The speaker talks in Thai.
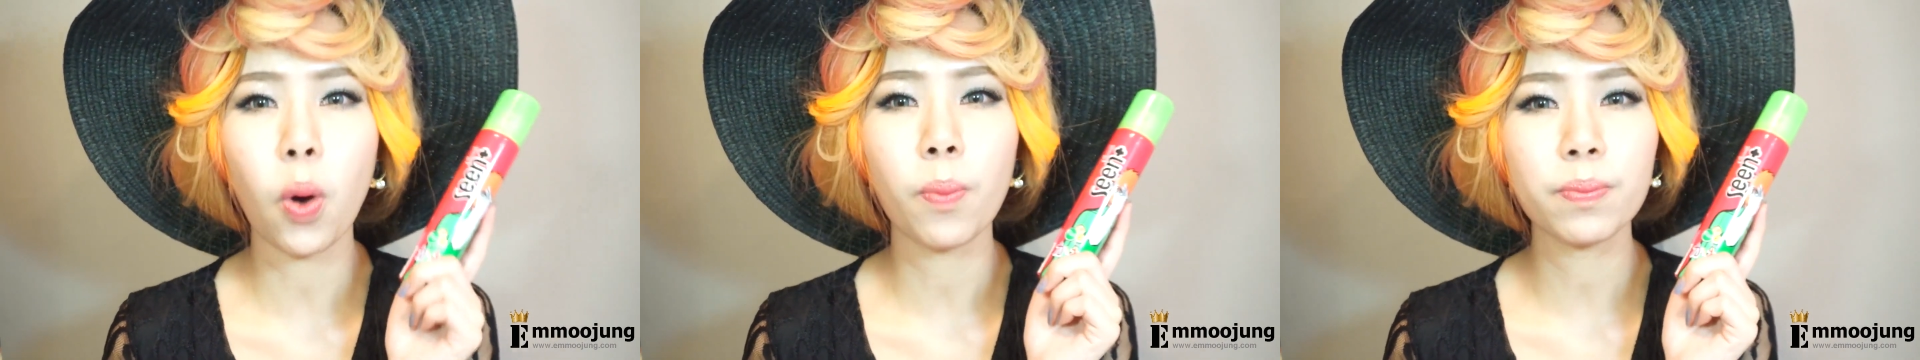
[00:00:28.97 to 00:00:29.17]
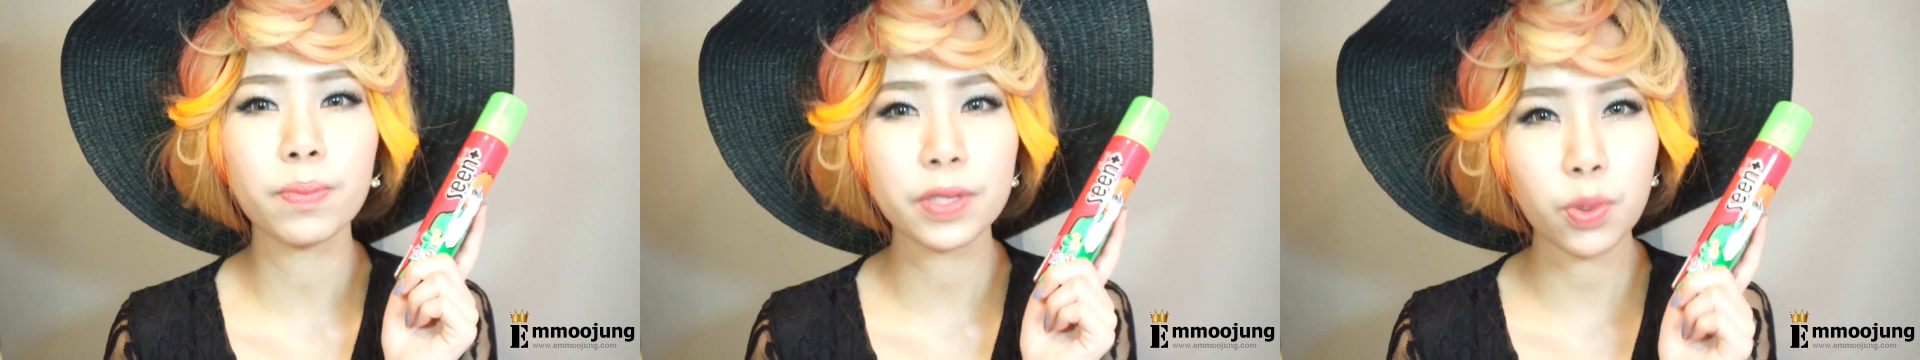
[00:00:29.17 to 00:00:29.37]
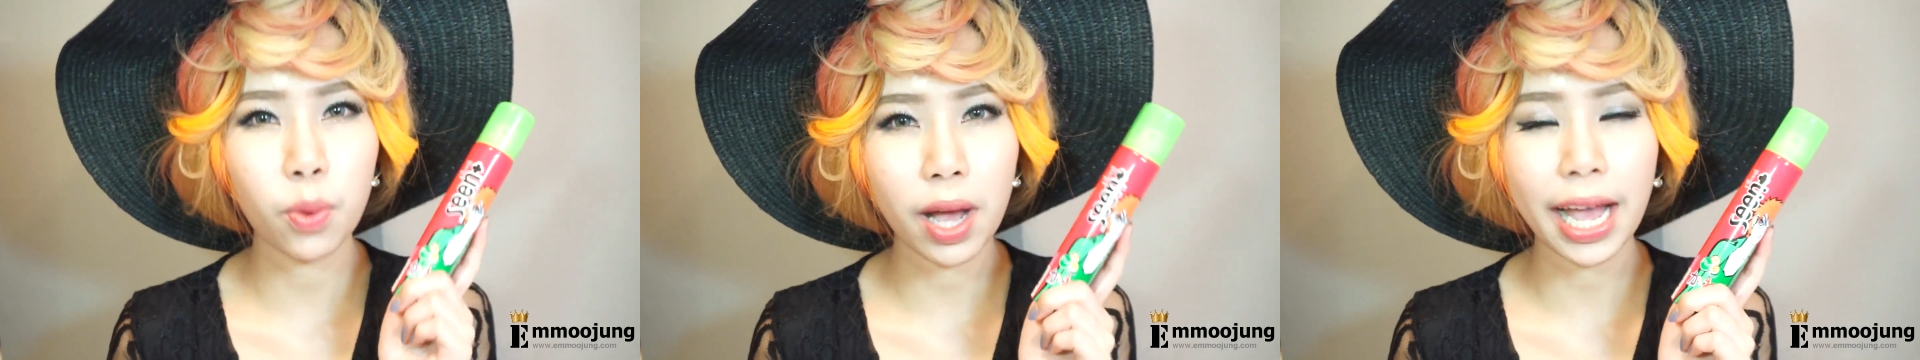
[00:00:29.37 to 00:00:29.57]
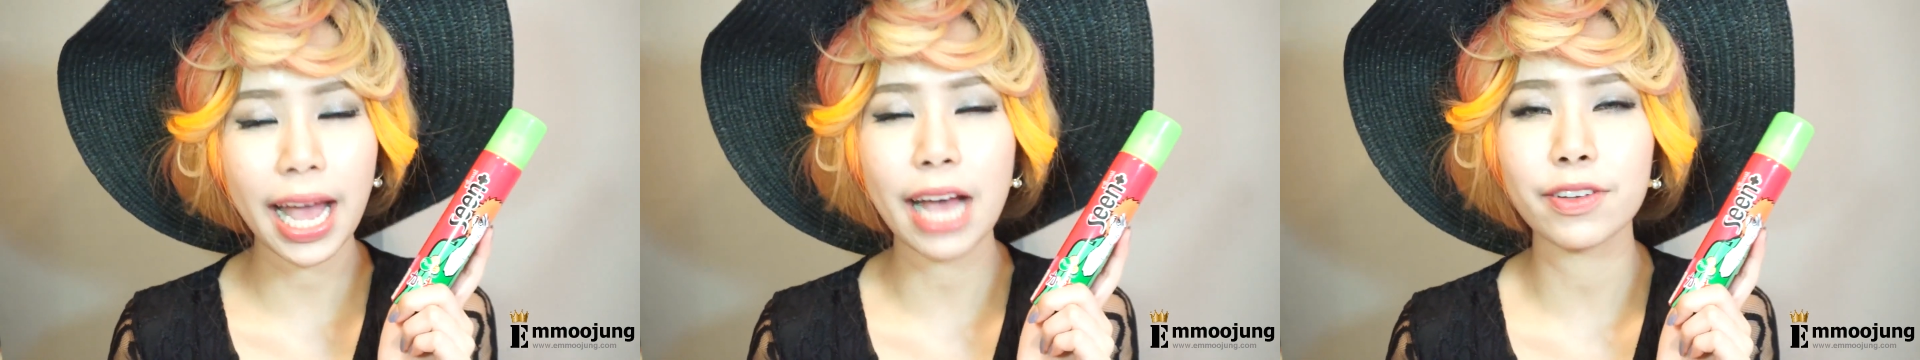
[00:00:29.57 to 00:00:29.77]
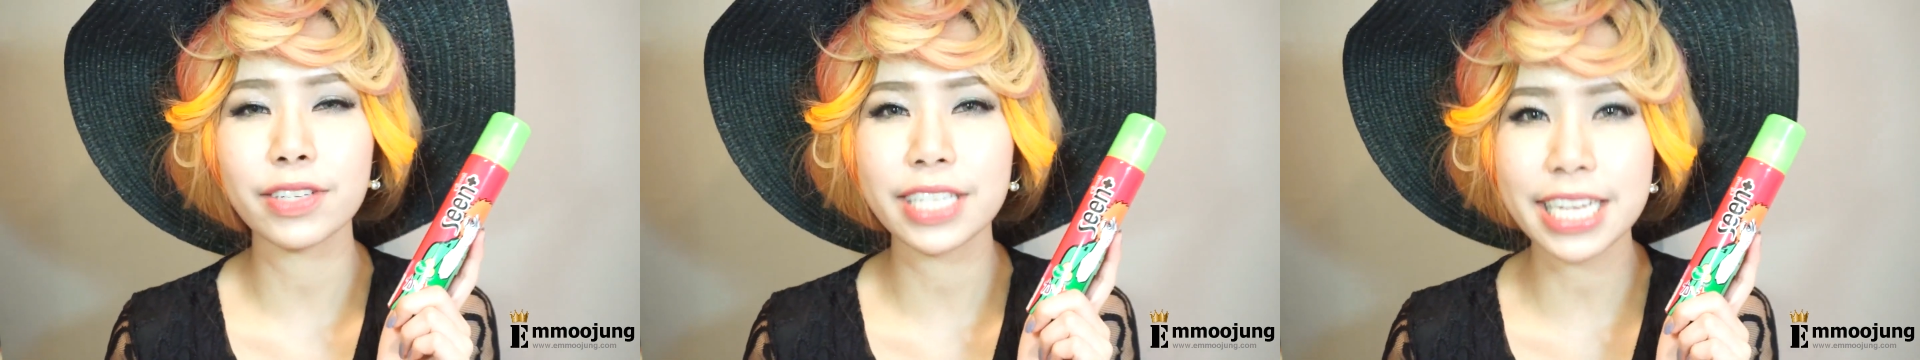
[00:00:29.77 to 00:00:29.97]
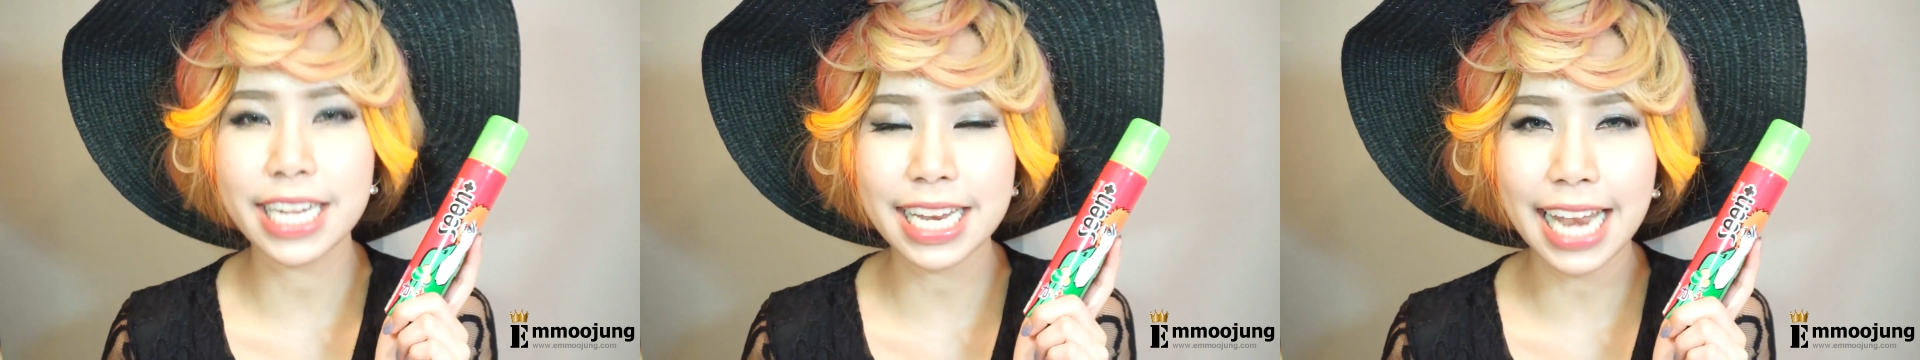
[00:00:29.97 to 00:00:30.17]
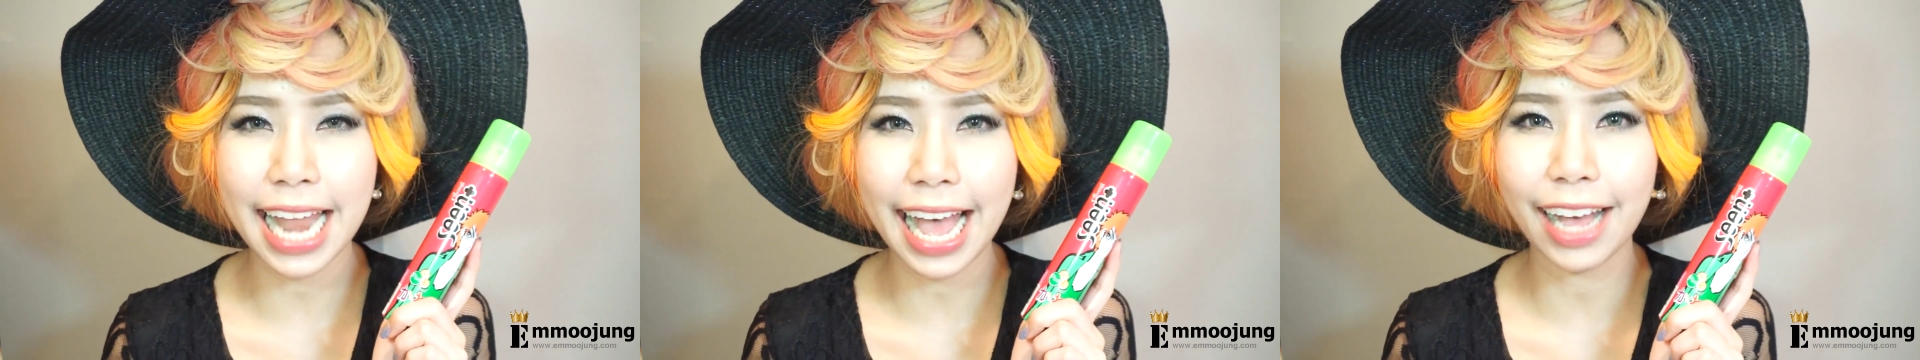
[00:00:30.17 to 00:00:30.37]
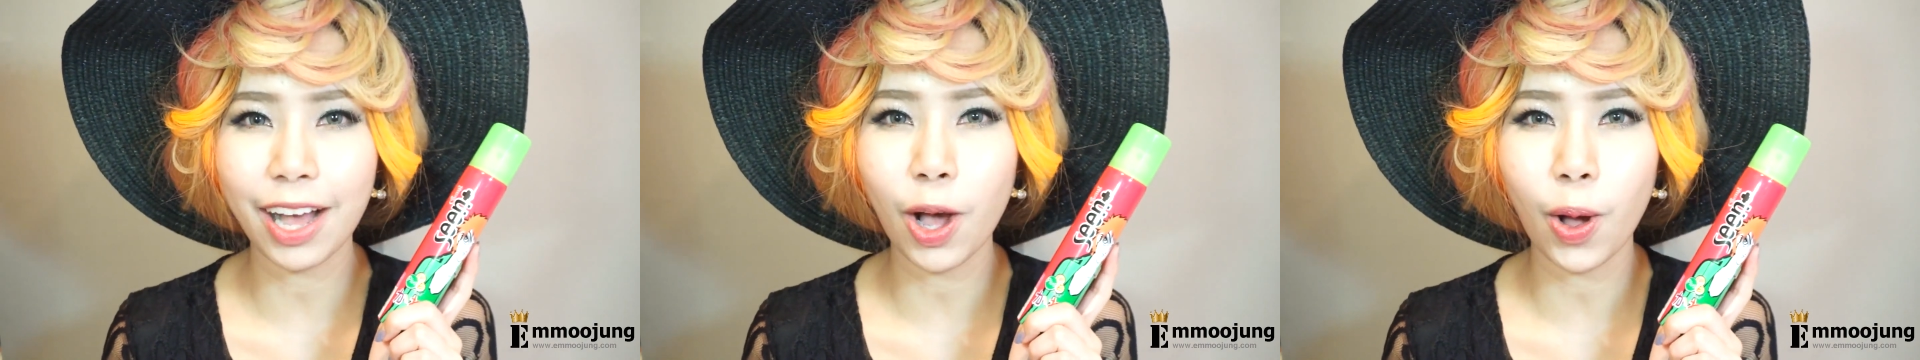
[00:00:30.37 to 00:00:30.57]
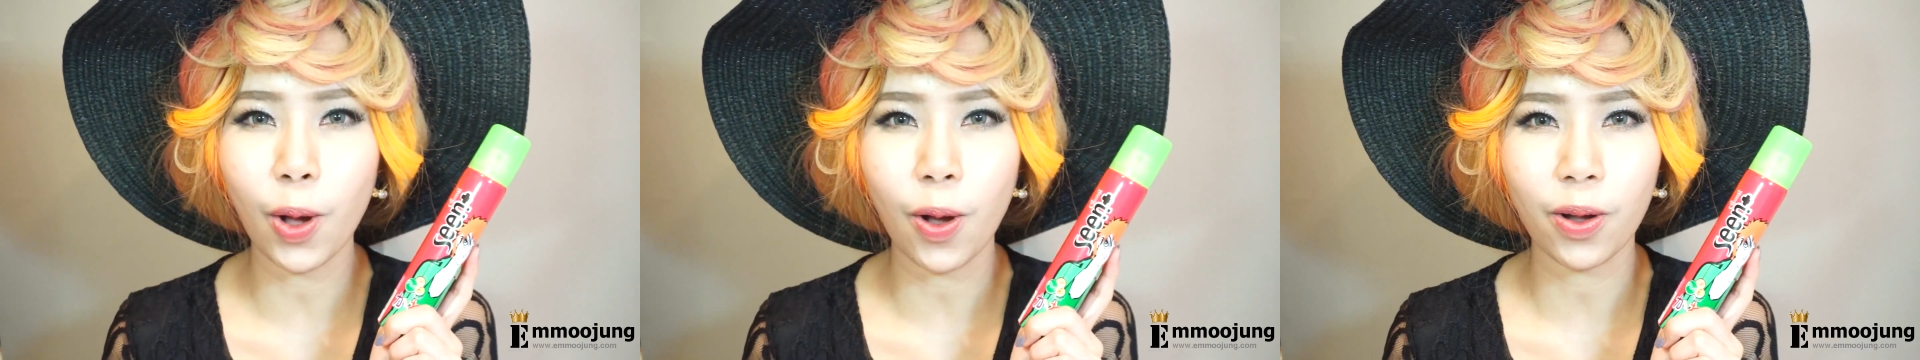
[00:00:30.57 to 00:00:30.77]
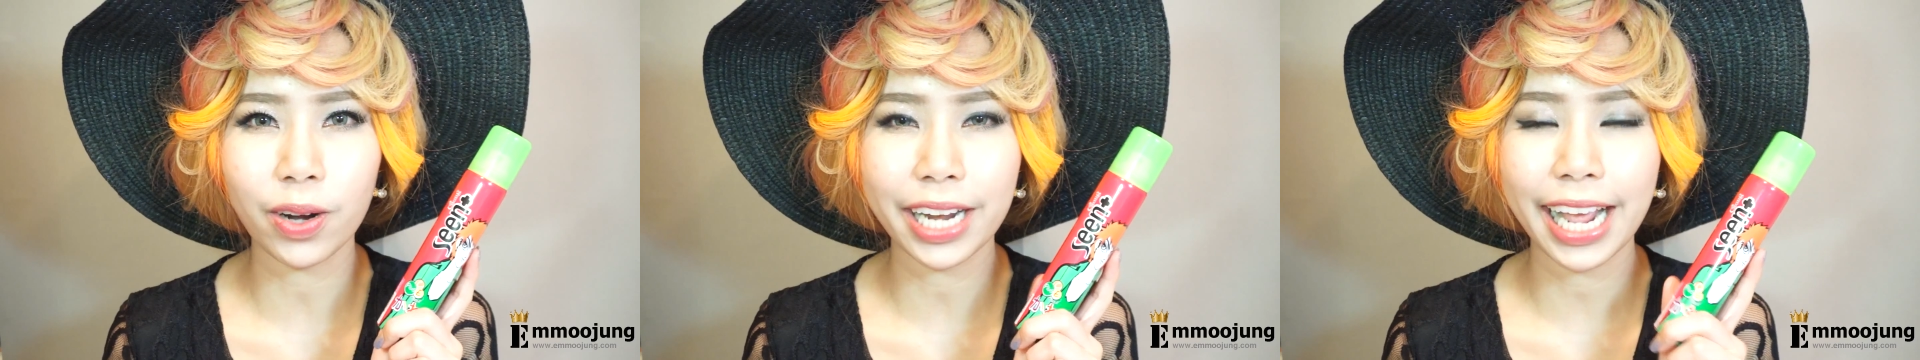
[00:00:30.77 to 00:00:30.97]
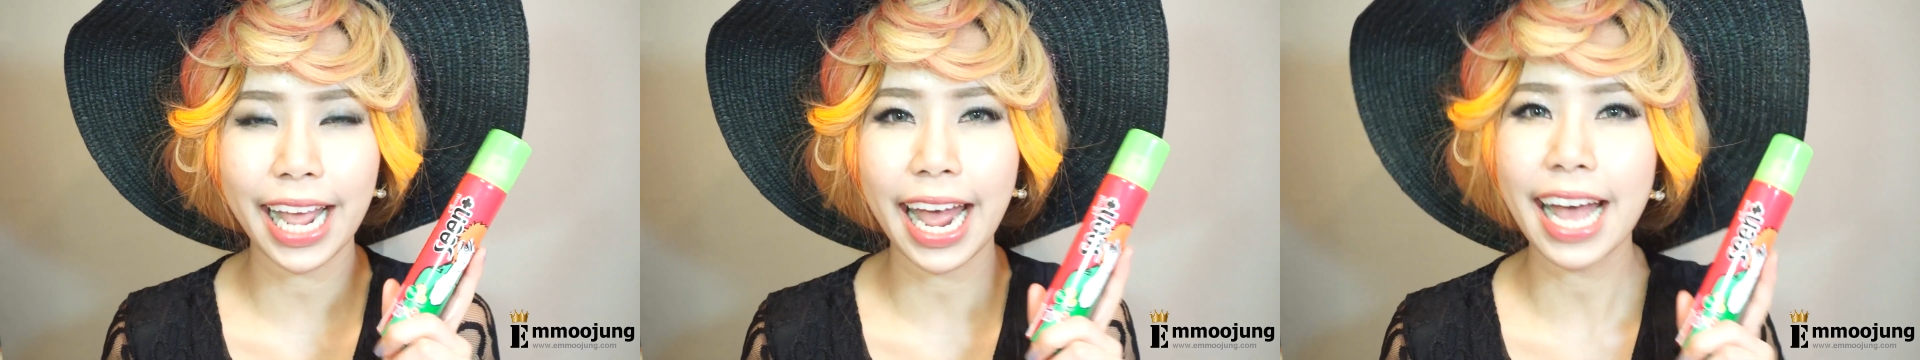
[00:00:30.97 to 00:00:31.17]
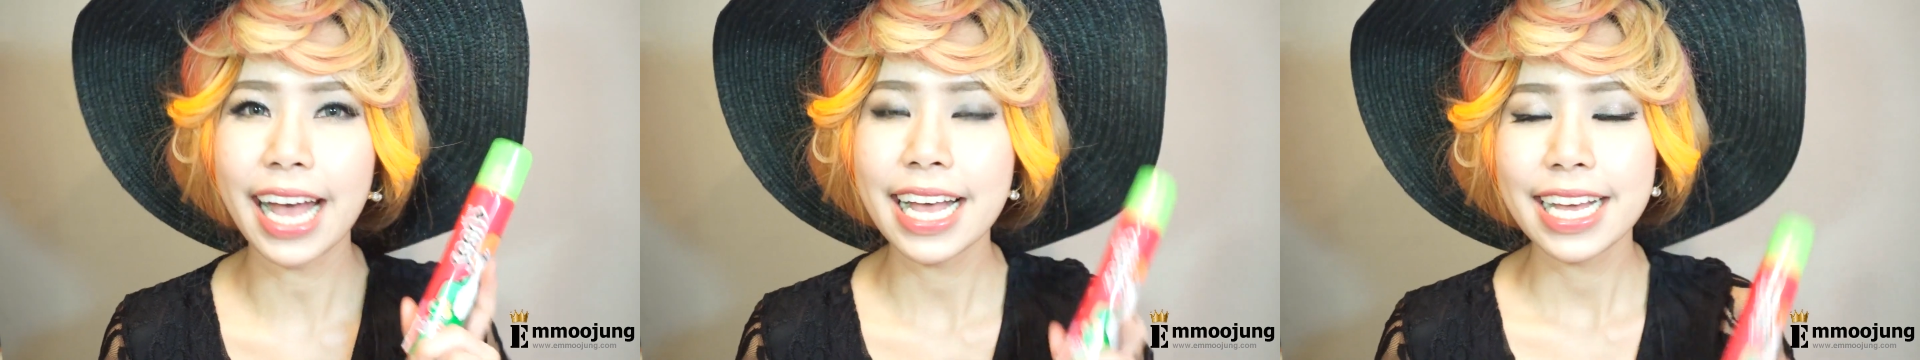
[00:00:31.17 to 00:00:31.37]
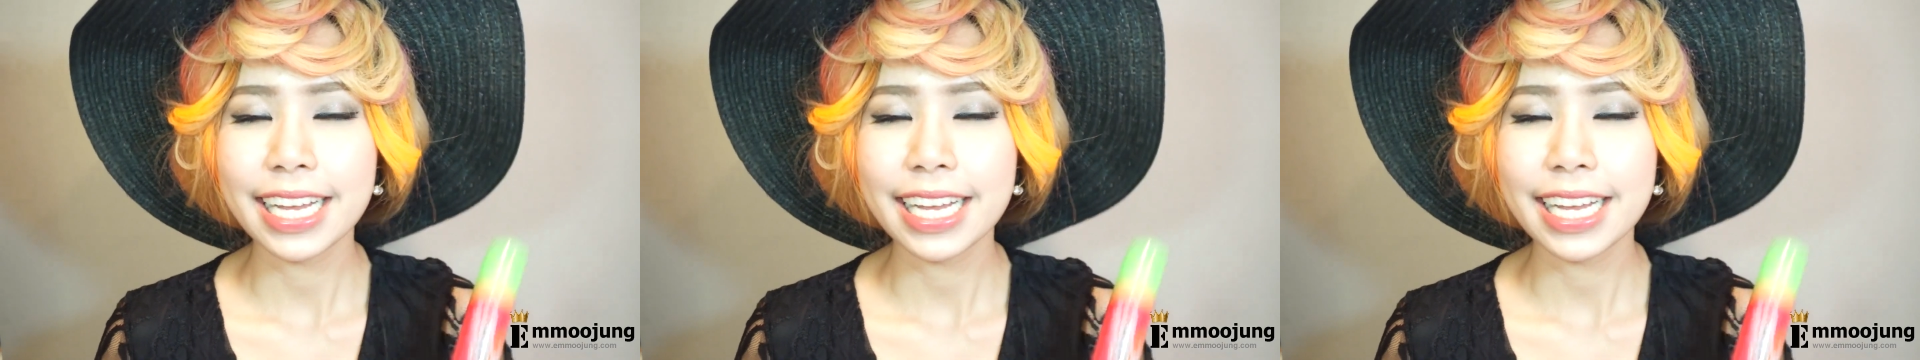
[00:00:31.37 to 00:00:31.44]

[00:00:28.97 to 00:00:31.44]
มชั่วคราวชนิดล้างออกนะคะ